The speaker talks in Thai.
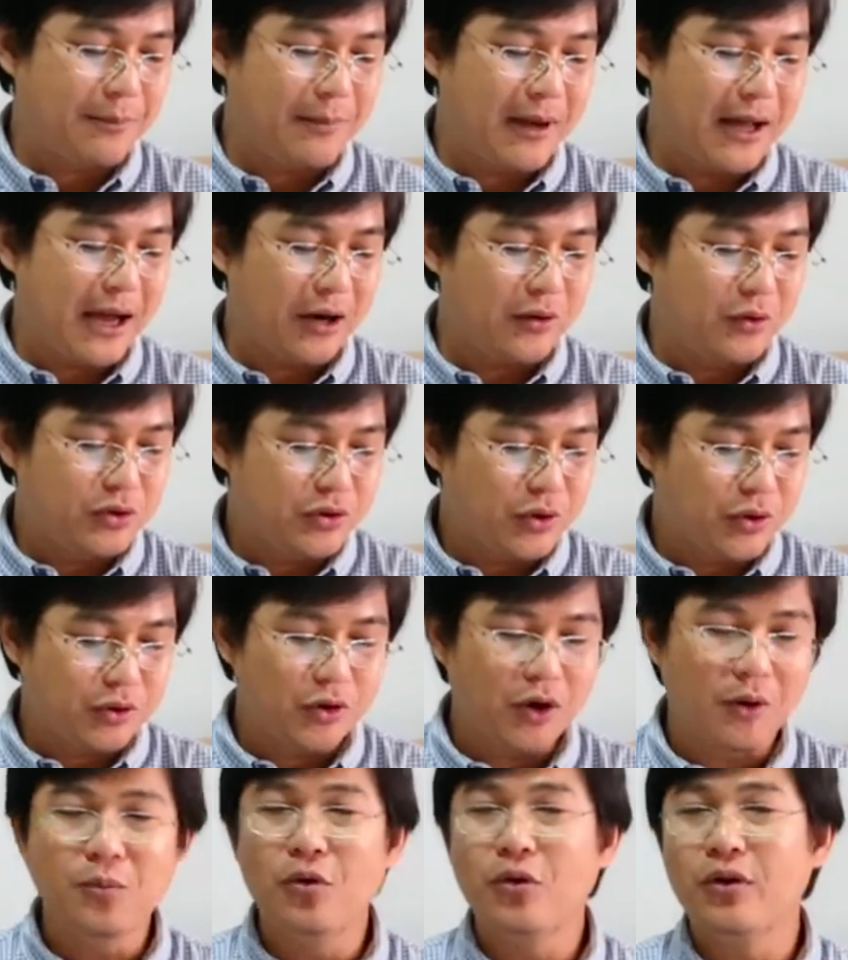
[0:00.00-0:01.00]
ให้อนุชนข
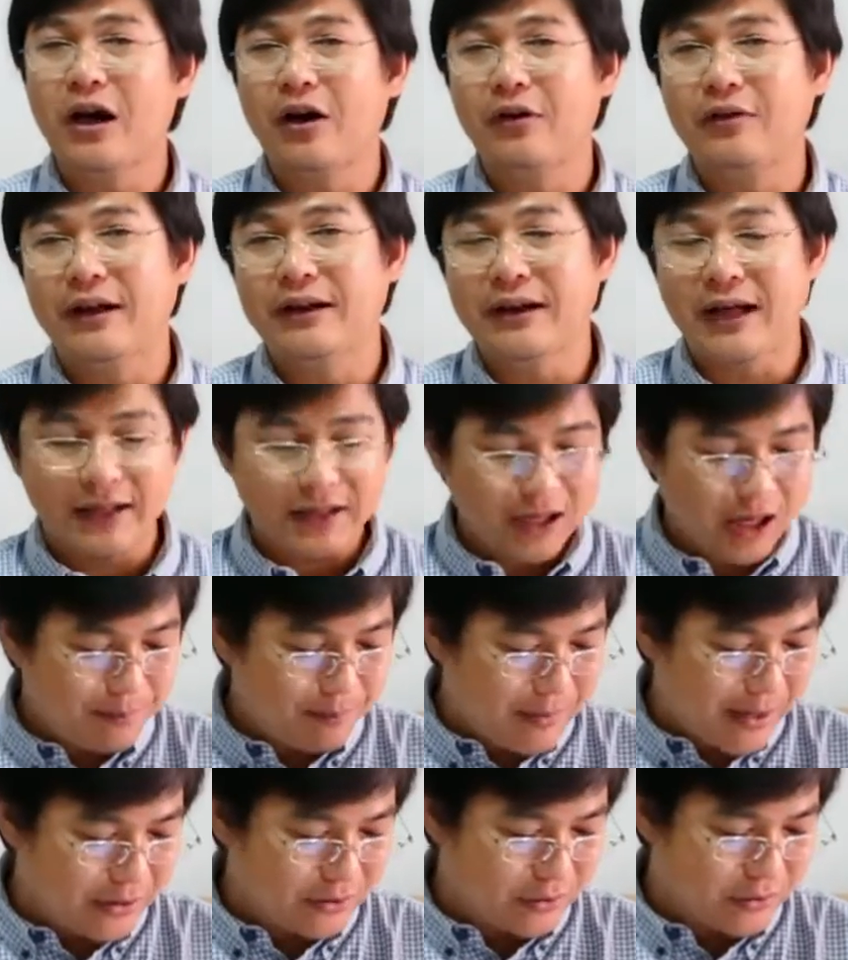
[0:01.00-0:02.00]
องพวกเรานั้นหันกลับ
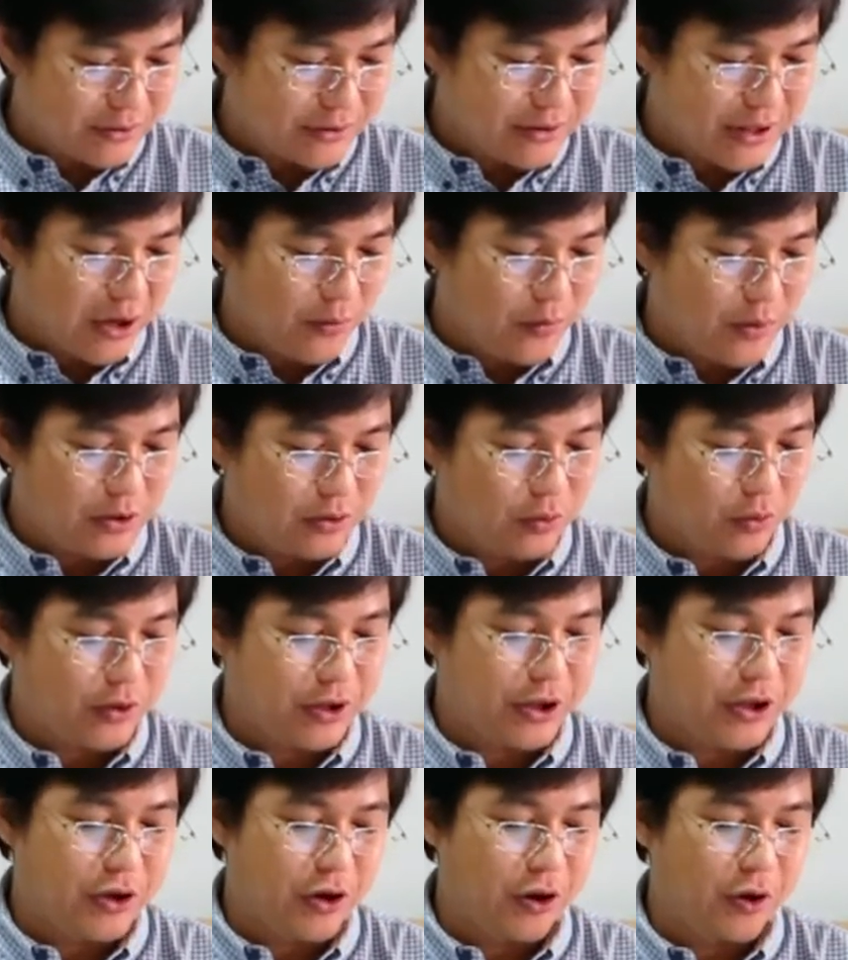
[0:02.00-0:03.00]
ไปสนใจวัตถุ
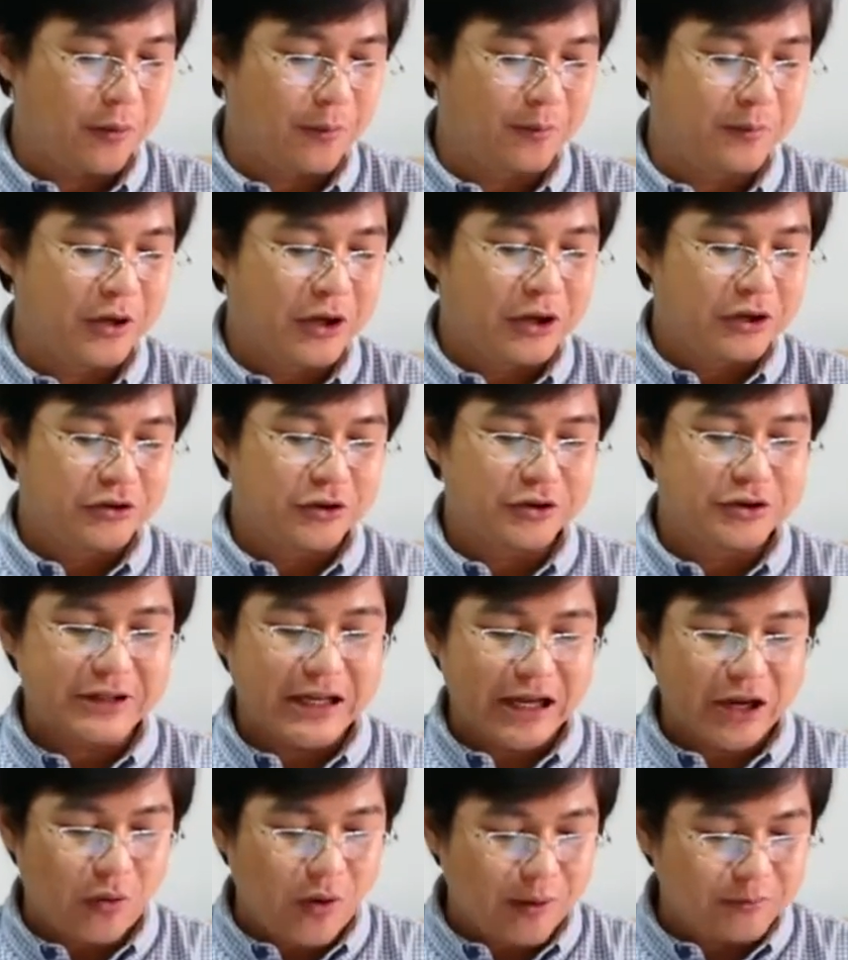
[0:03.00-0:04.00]
นิยม สนใจ
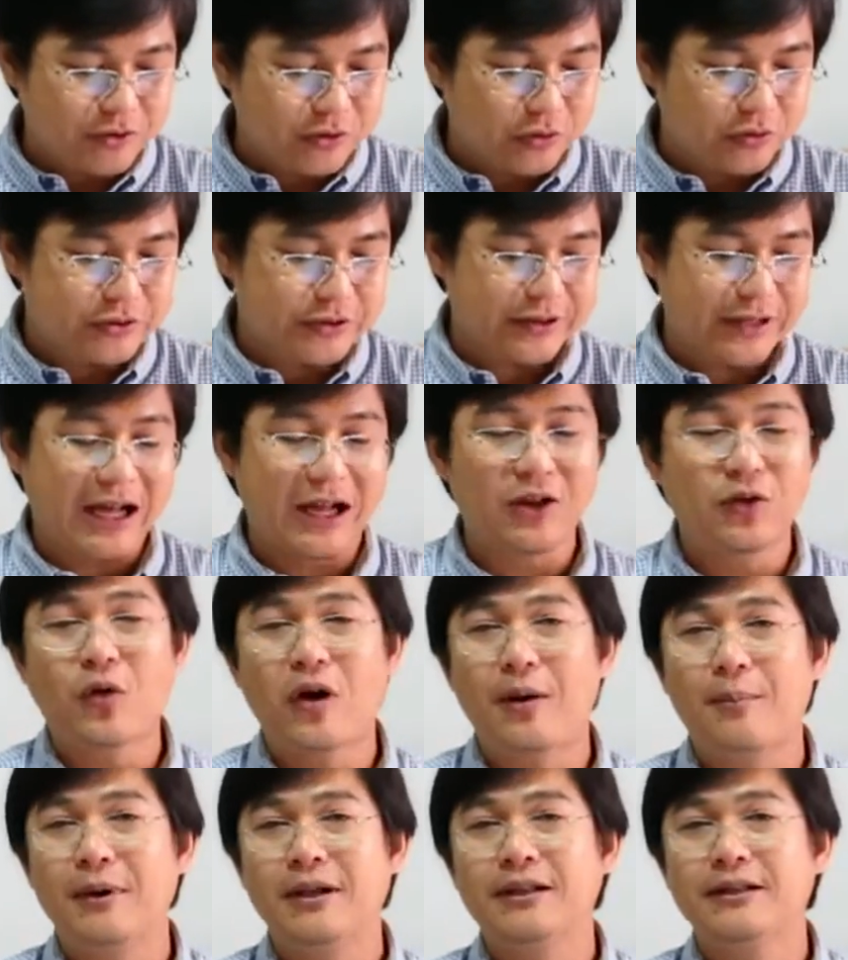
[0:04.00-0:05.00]
ความสนุกสนานควา
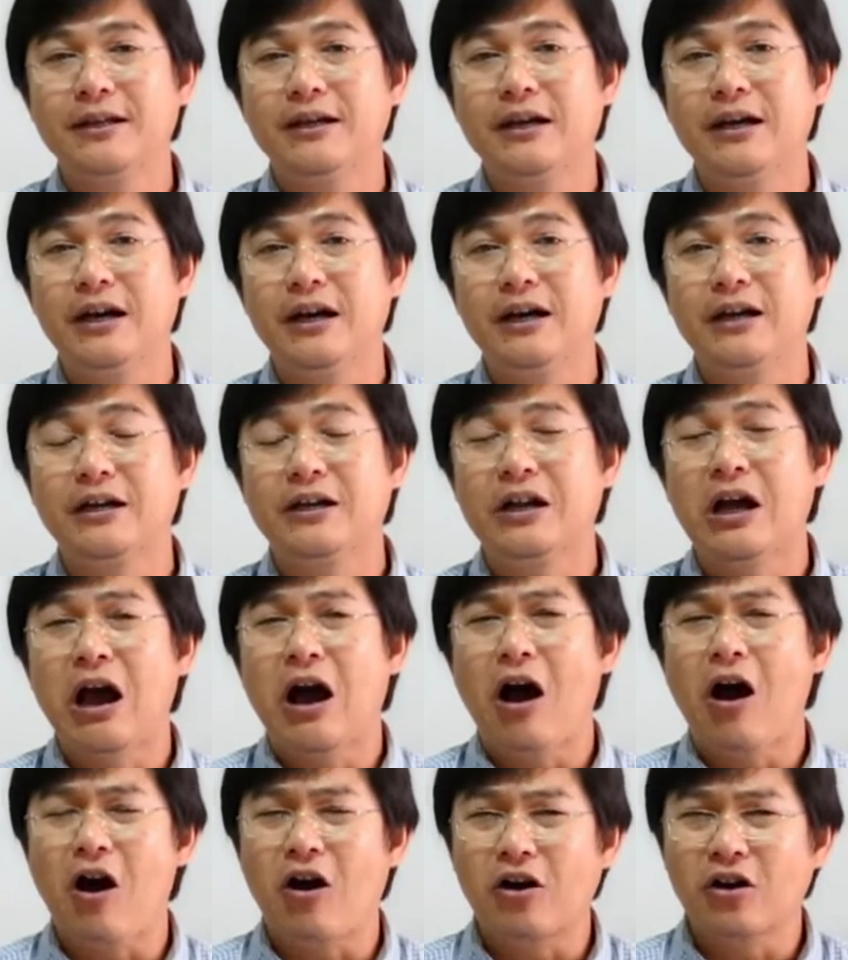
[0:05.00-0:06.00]
มบันเทิง
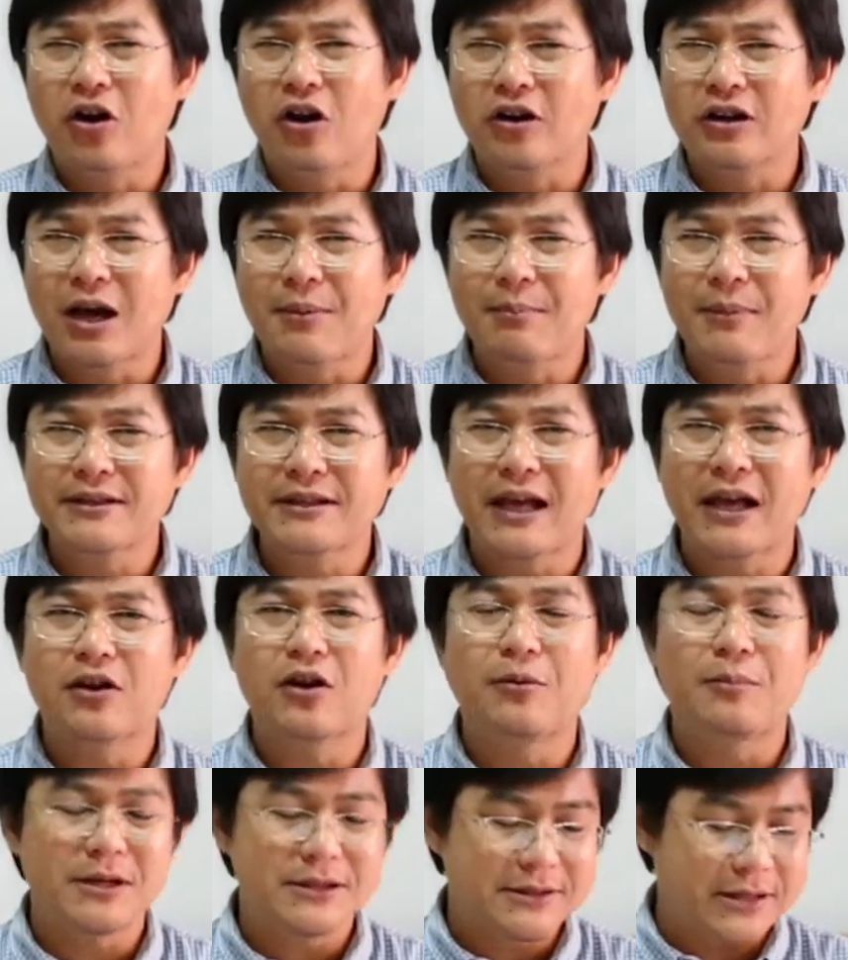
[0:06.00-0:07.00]
ออกนอกน้ำพระทัยข
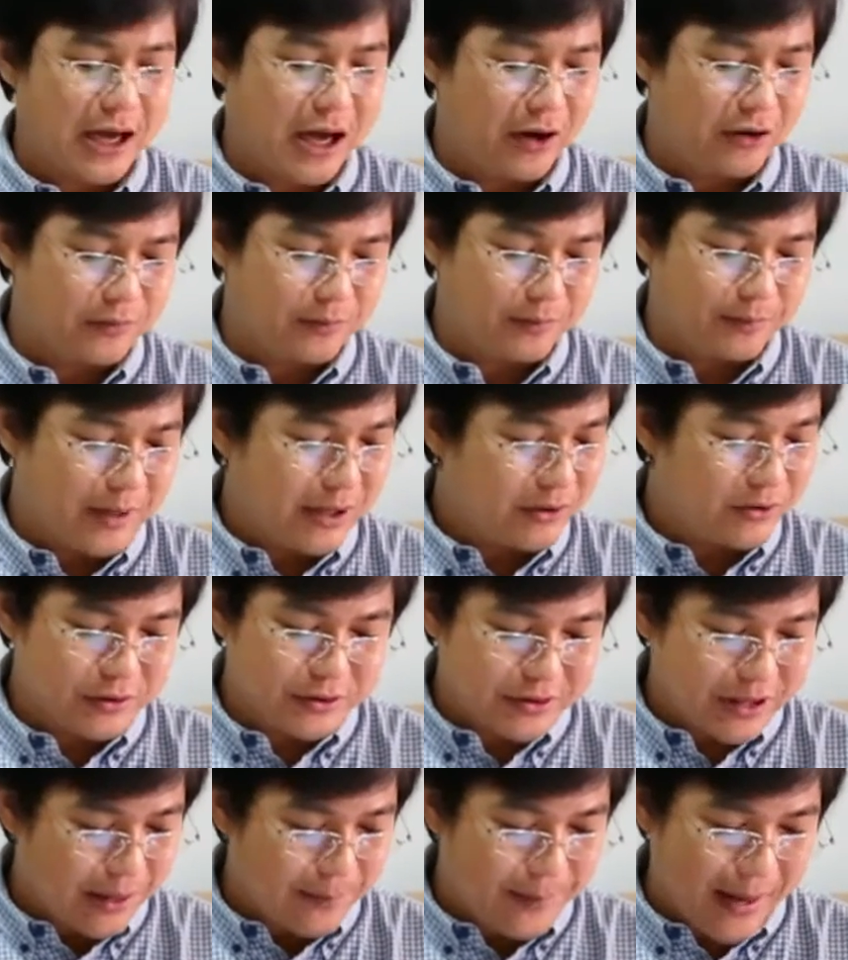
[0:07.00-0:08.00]
องพระเจ้าไม่สน
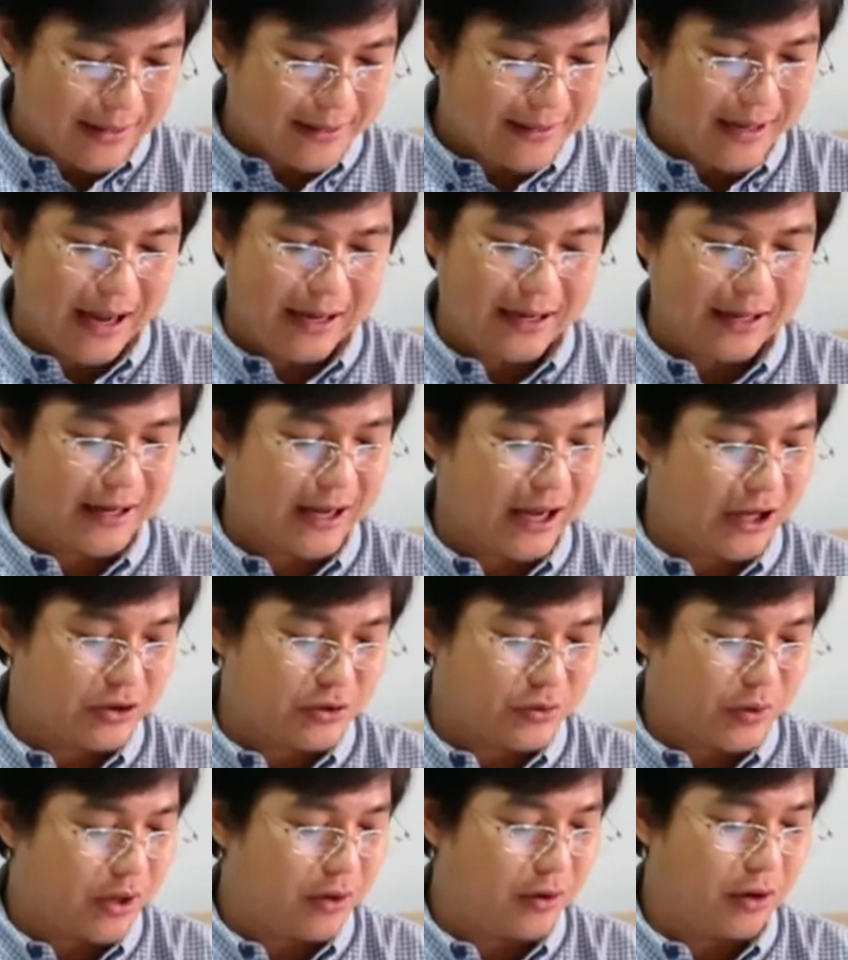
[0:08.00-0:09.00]
ใจแผนงานแห่งการ
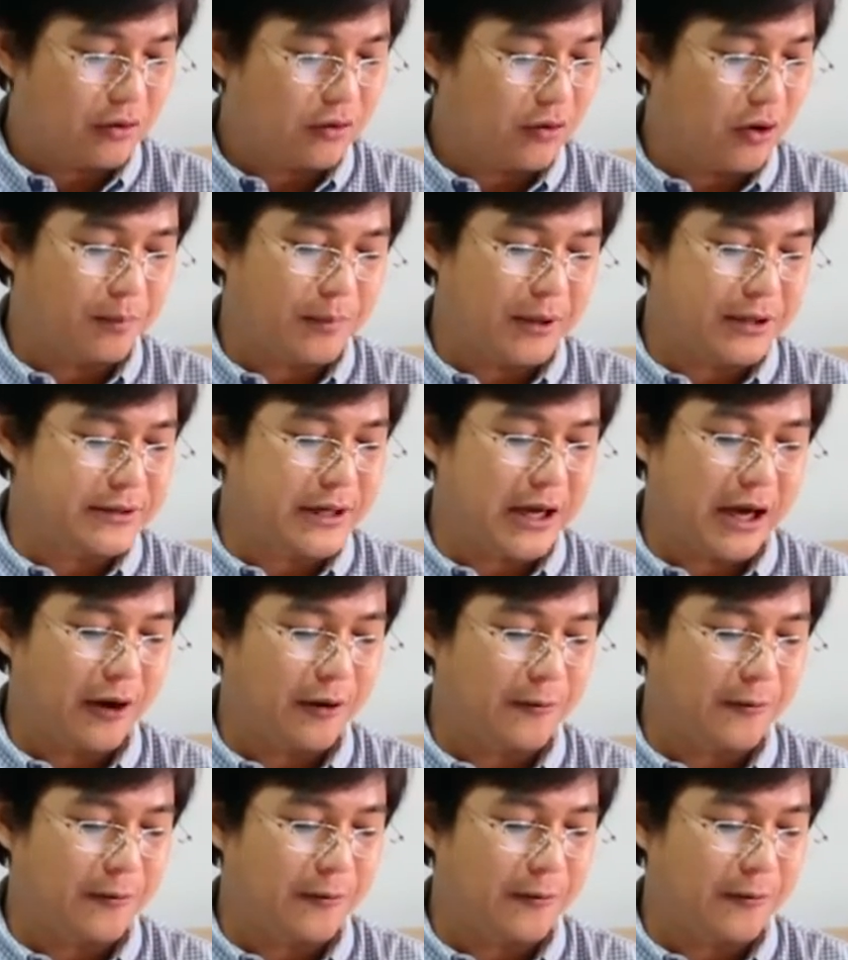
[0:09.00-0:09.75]
ช่วยรอดของพระเจ้า